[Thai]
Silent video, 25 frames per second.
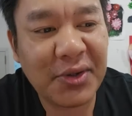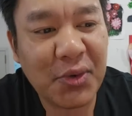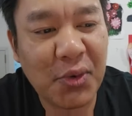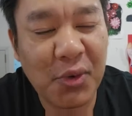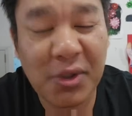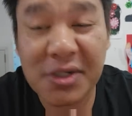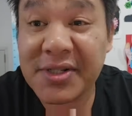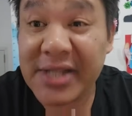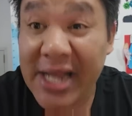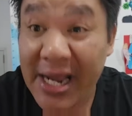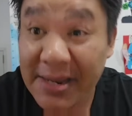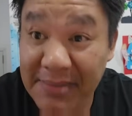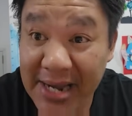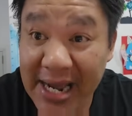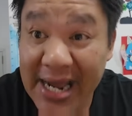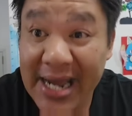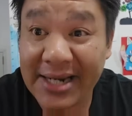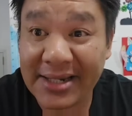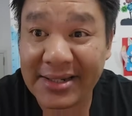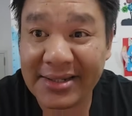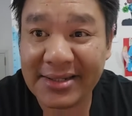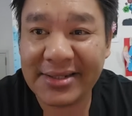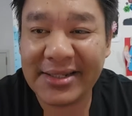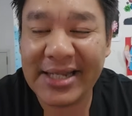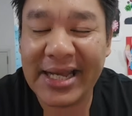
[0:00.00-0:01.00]
คุณสามารถ
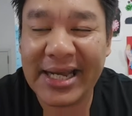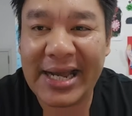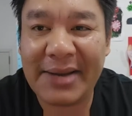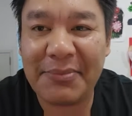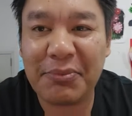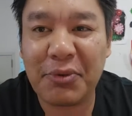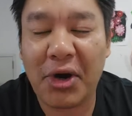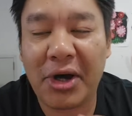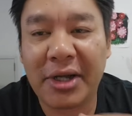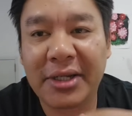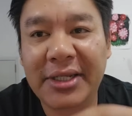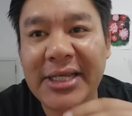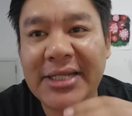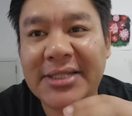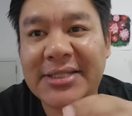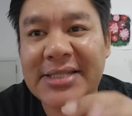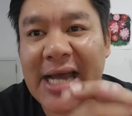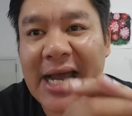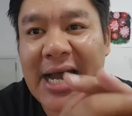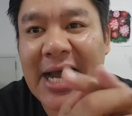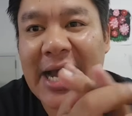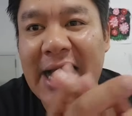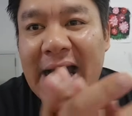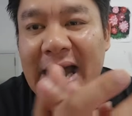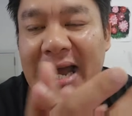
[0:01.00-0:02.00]
นะครับ ก่อนที่
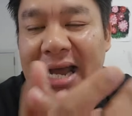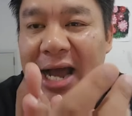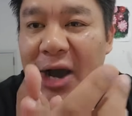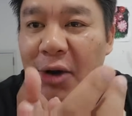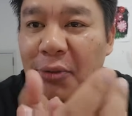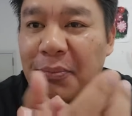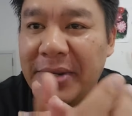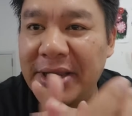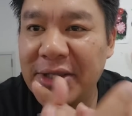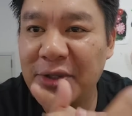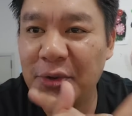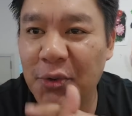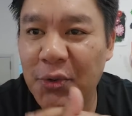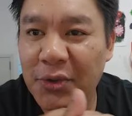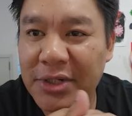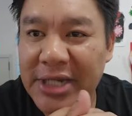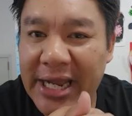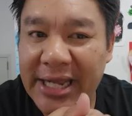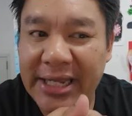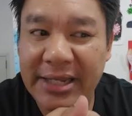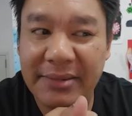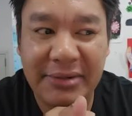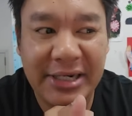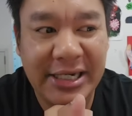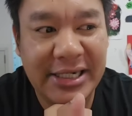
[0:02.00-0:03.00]
จะเข้าไปอยู่ใน
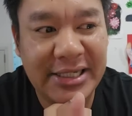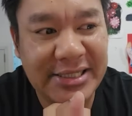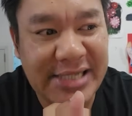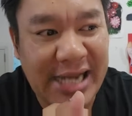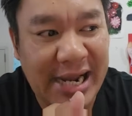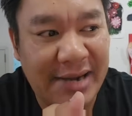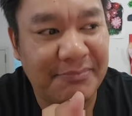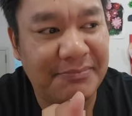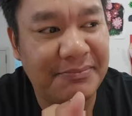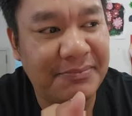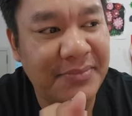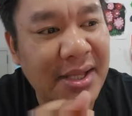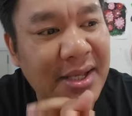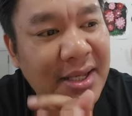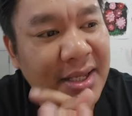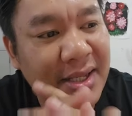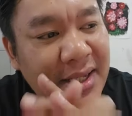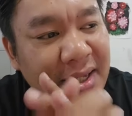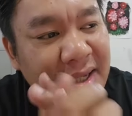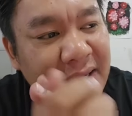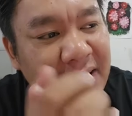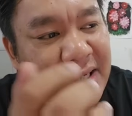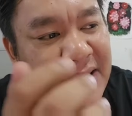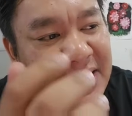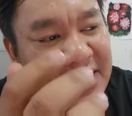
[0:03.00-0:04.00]
เรือน
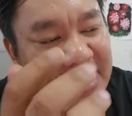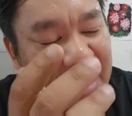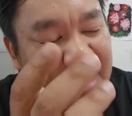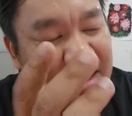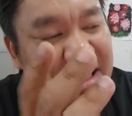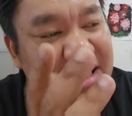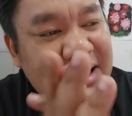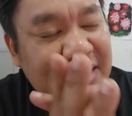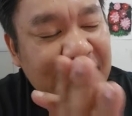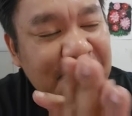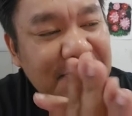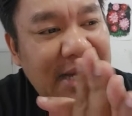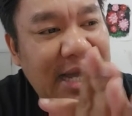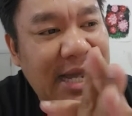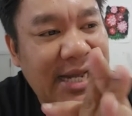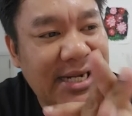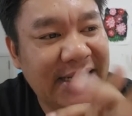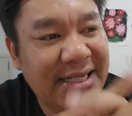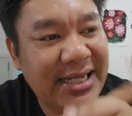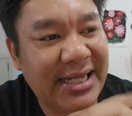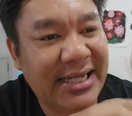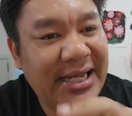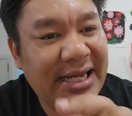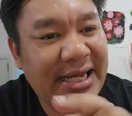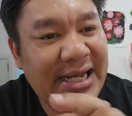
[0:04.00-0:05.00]
จำสาระสำคัญ
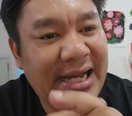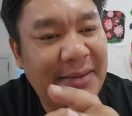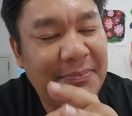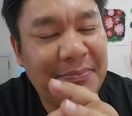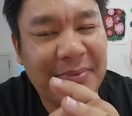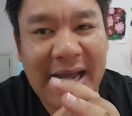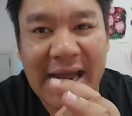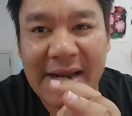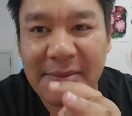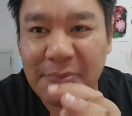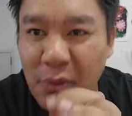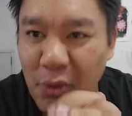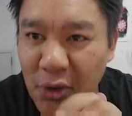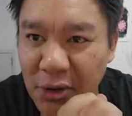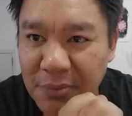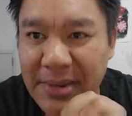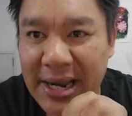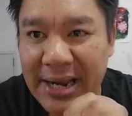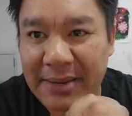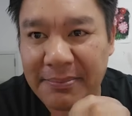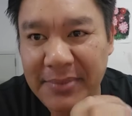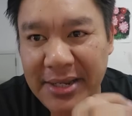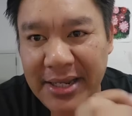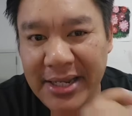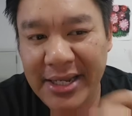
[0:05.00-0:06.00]
เนี่ยนะครับ การพูดแบ
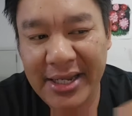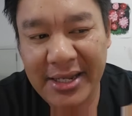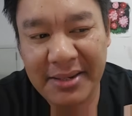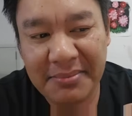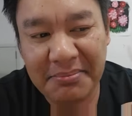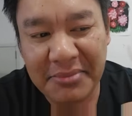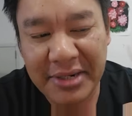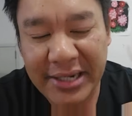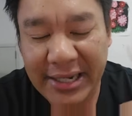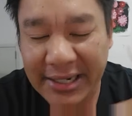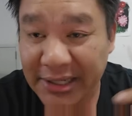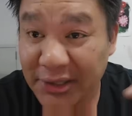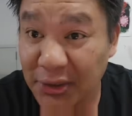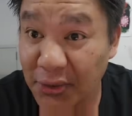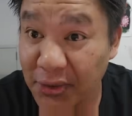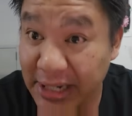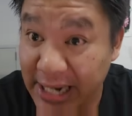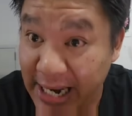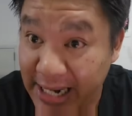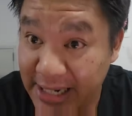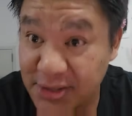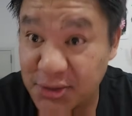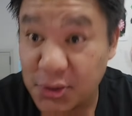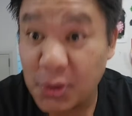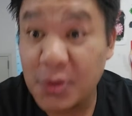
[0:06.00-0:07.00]
บนี้เหมือนต้อง
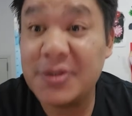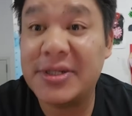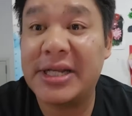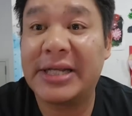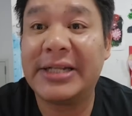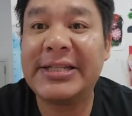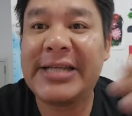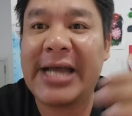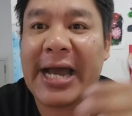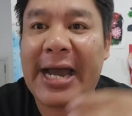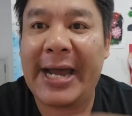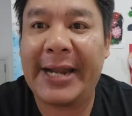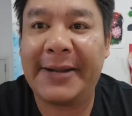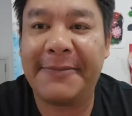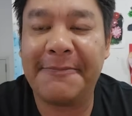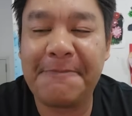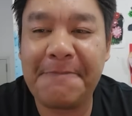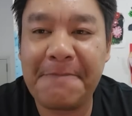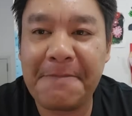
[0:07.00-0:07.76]
การส่งสัญญาณ